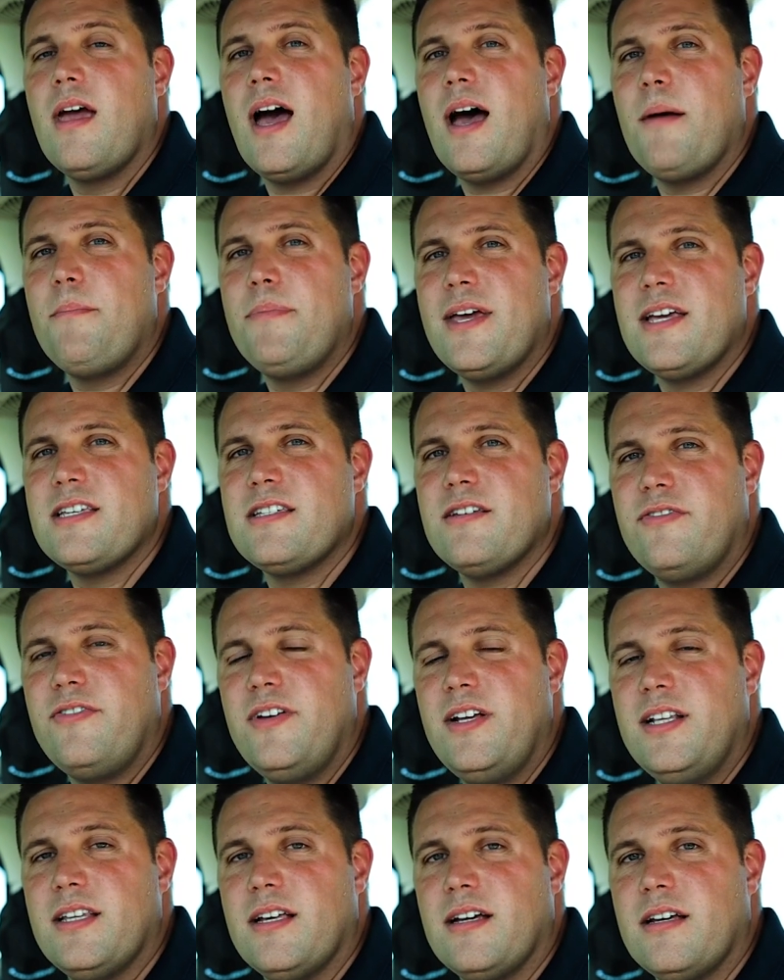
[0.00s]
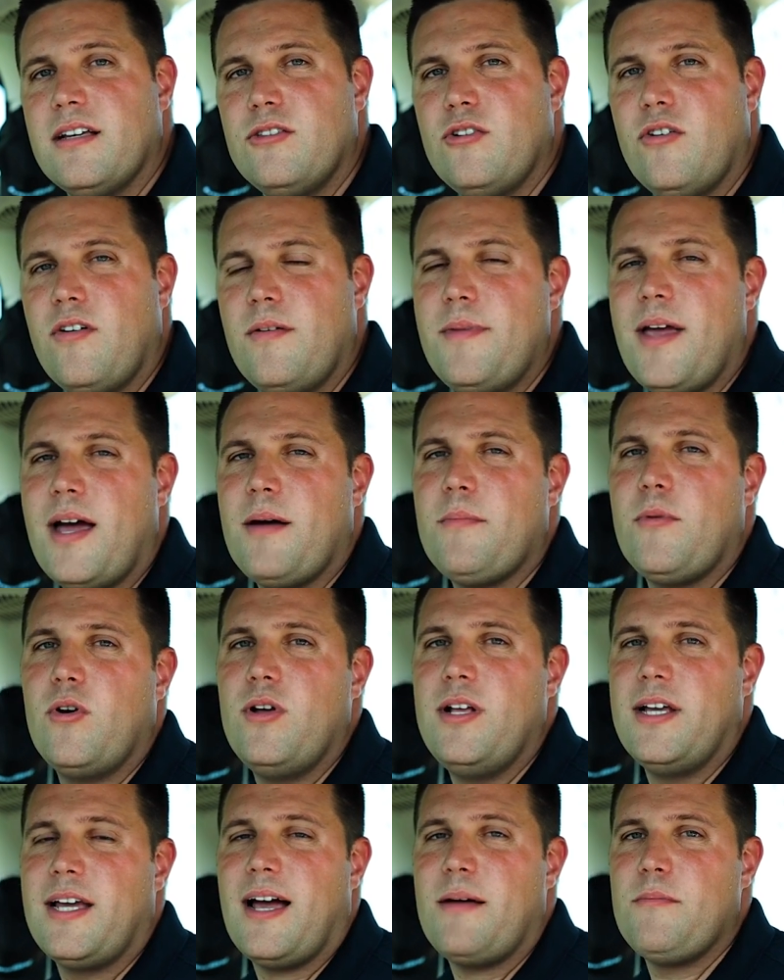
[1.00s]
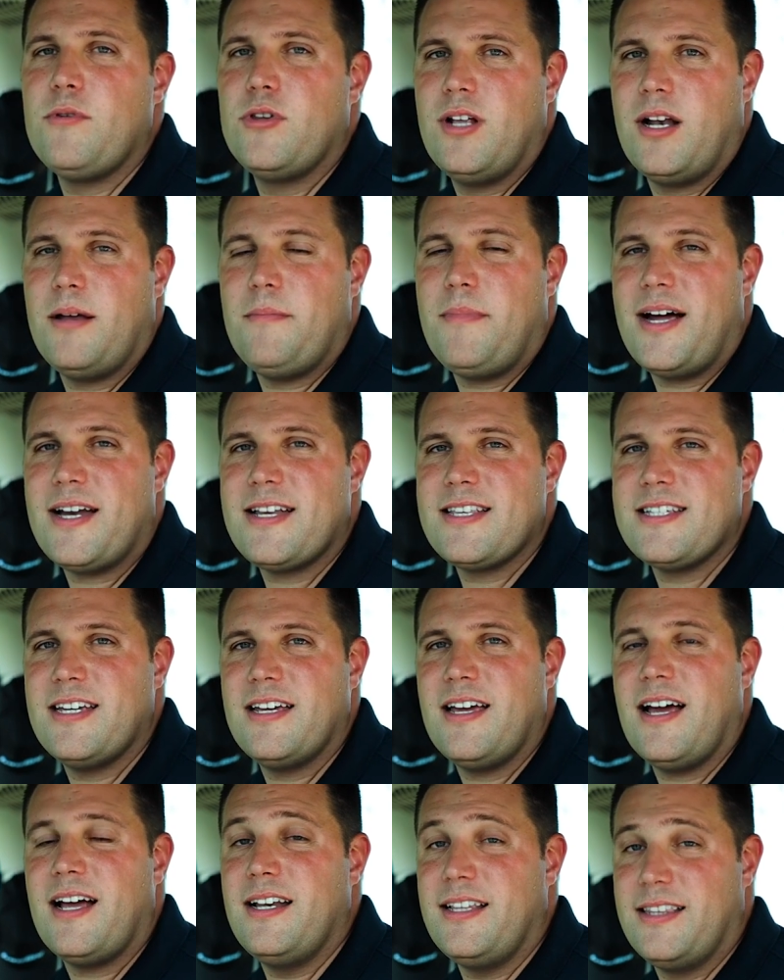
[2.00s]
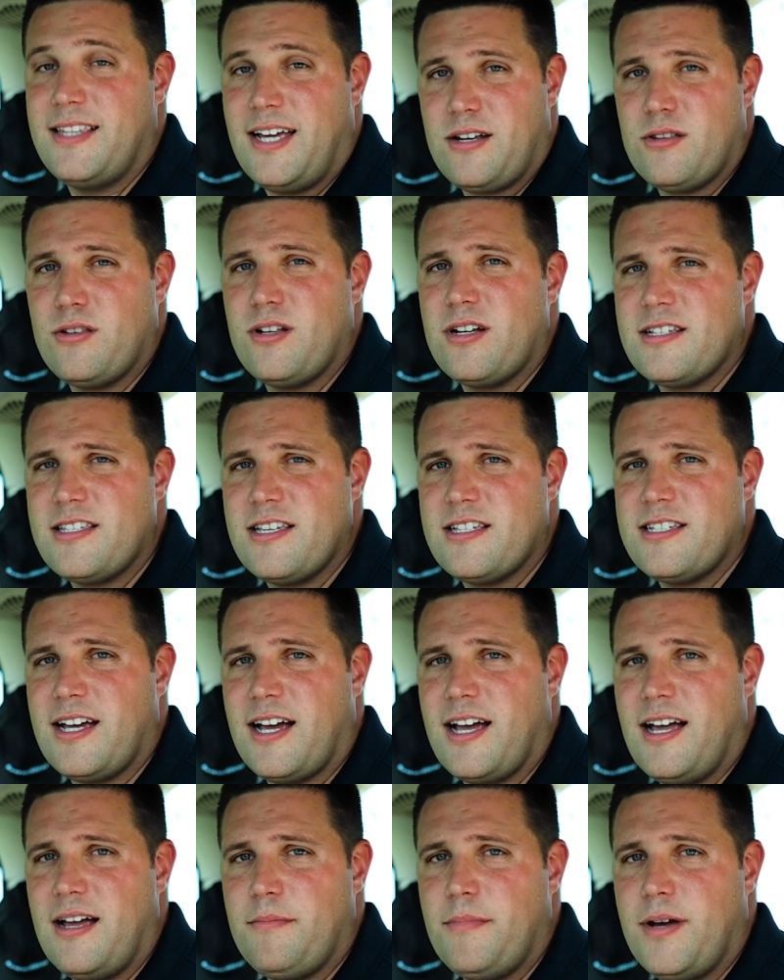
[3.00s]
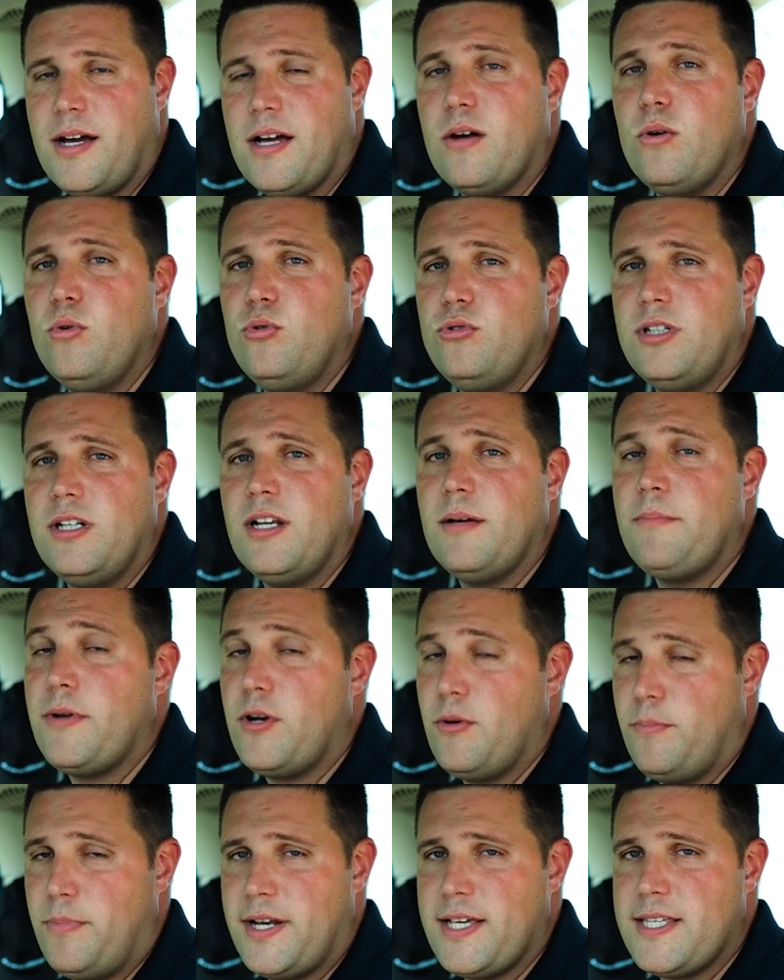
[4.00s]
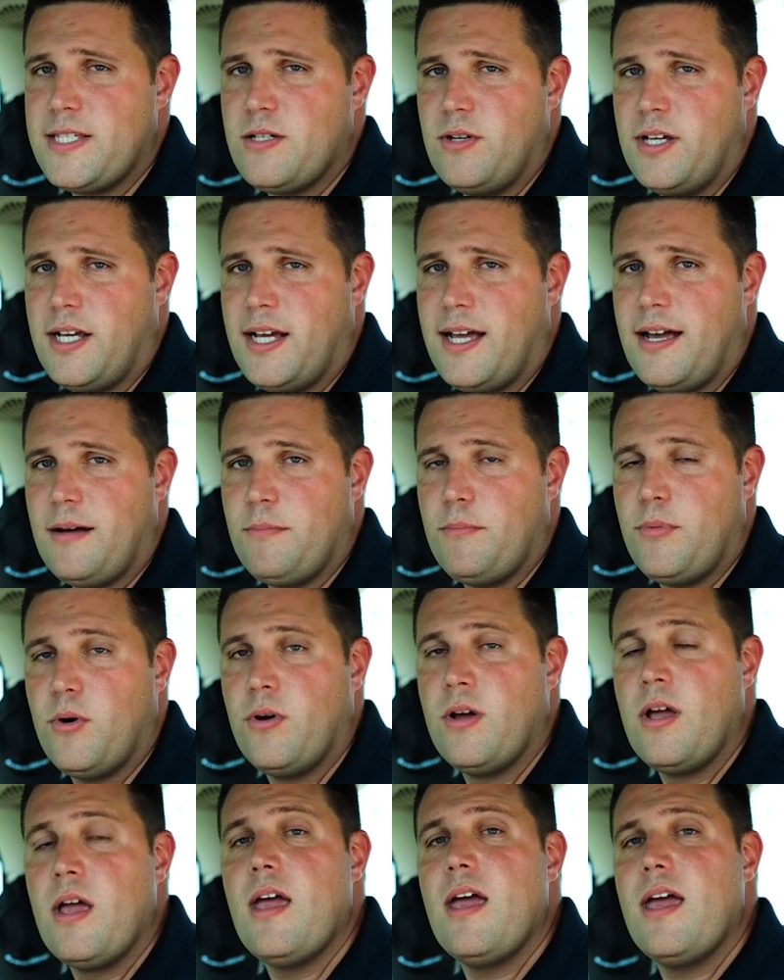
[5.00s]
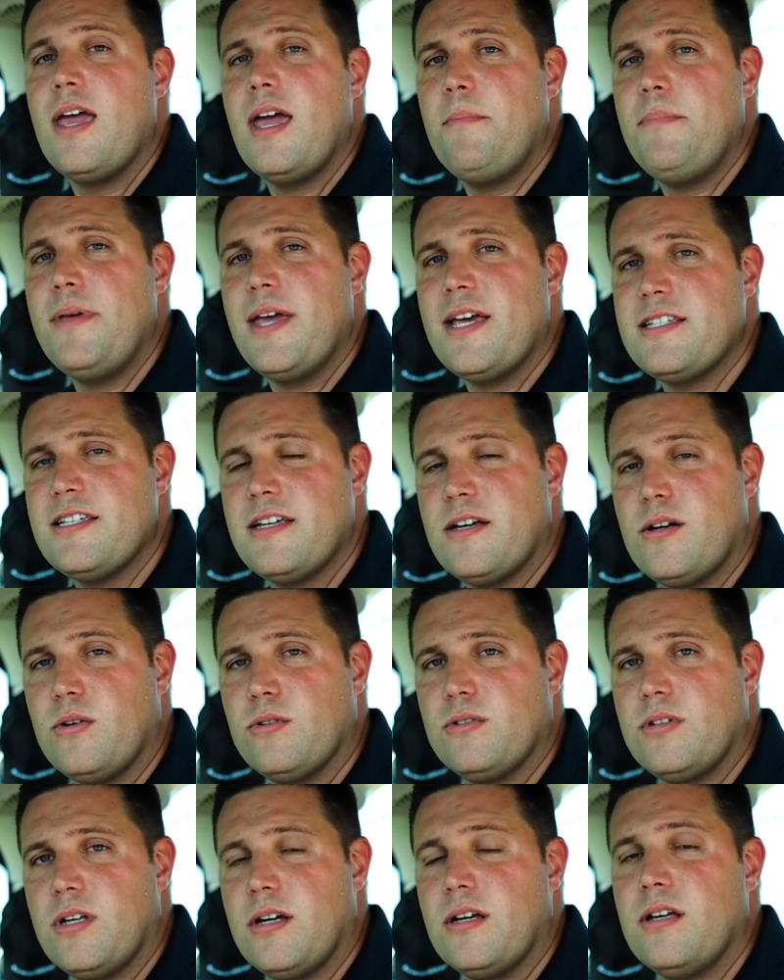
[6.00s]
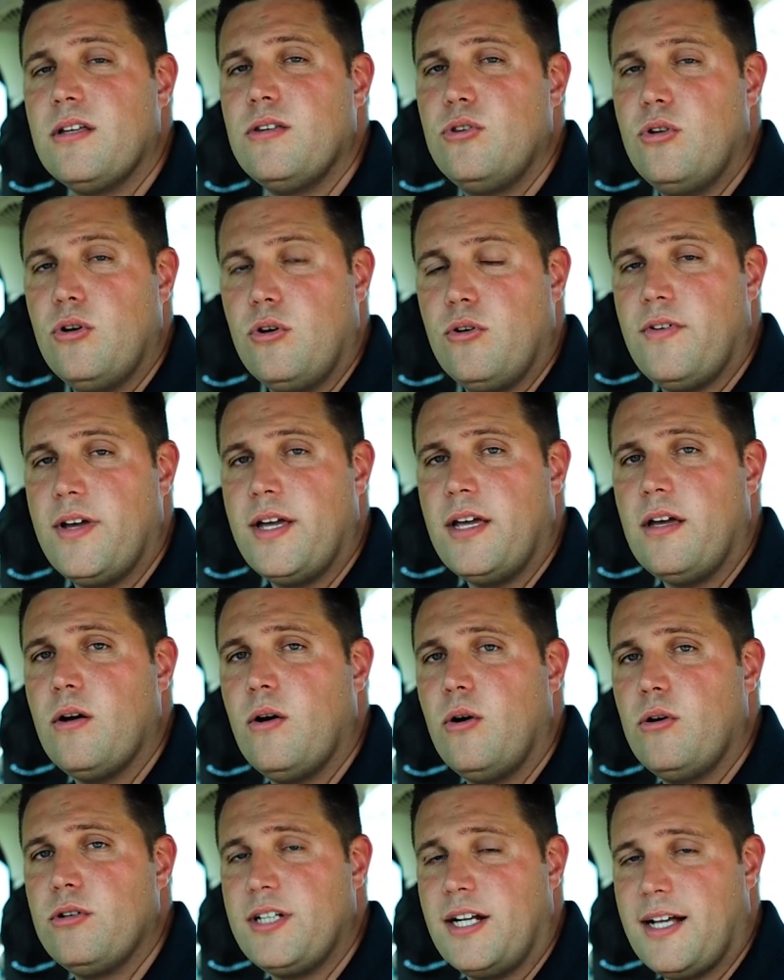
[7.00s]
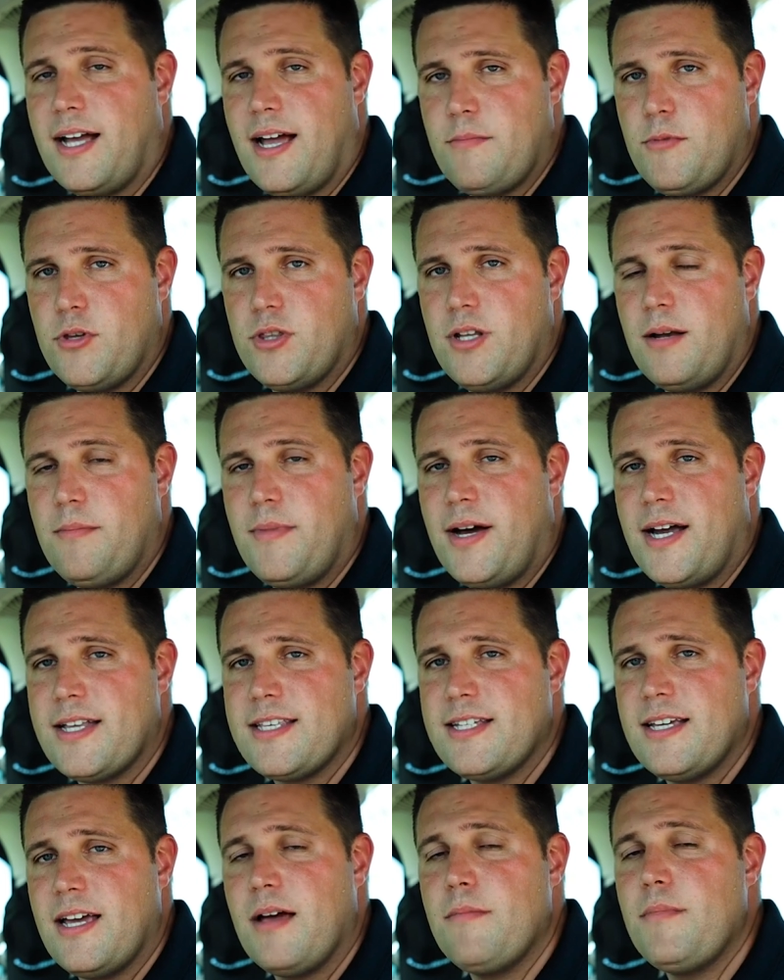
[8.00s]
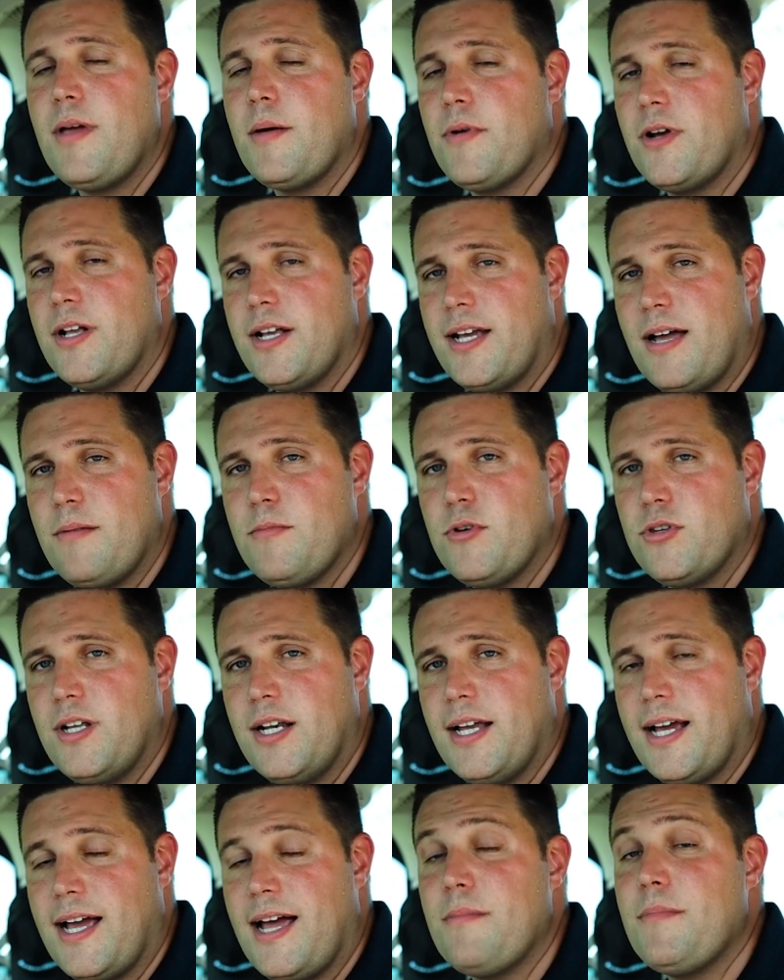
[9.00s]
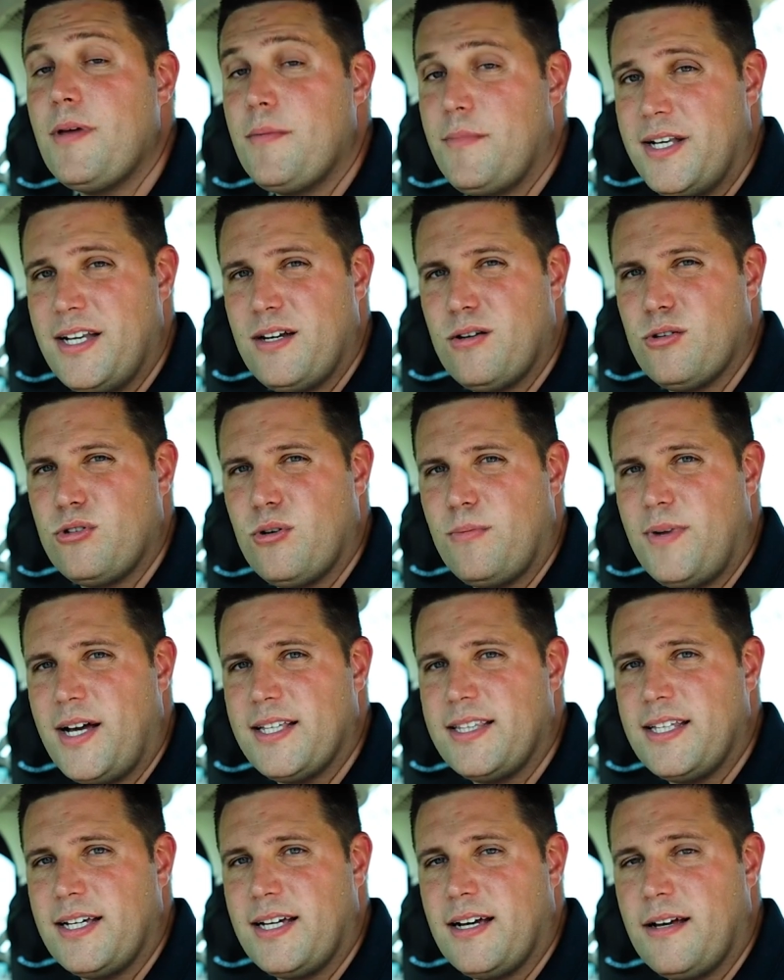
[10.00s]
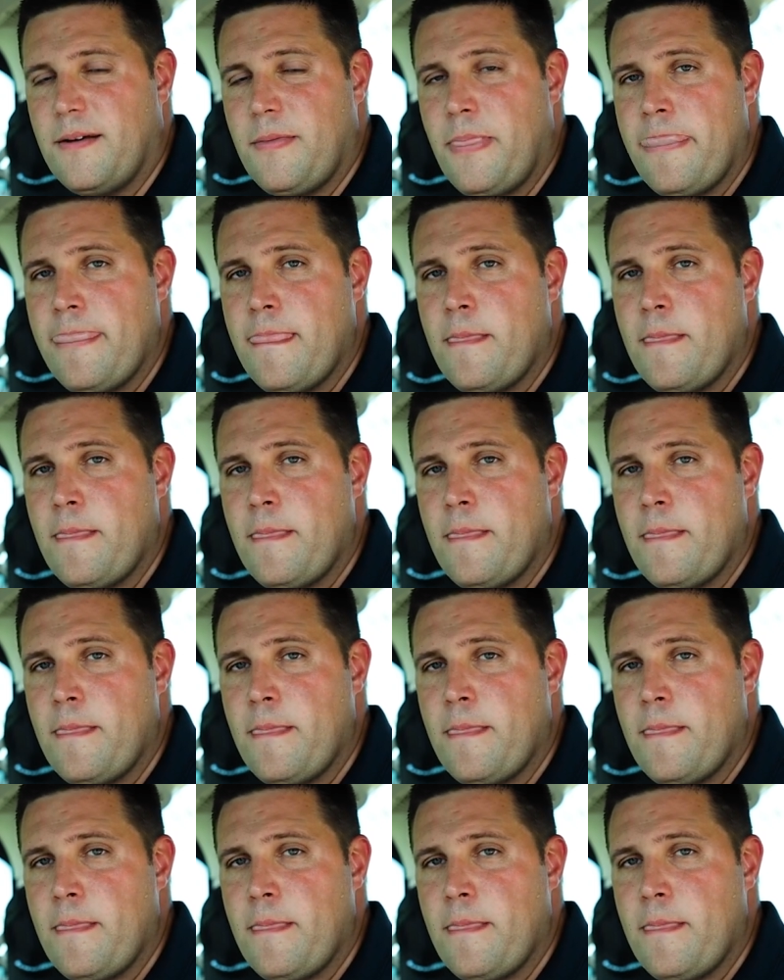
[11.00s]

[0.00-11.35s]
APS Field, dove abbiamo il cambio delle marce all'interno della stessa gamma, utile per le operazioni in campo, e APS Road, dove, oltre al cambio delle marce, abbiamo anche il cambio delle gambe in maniera automatica,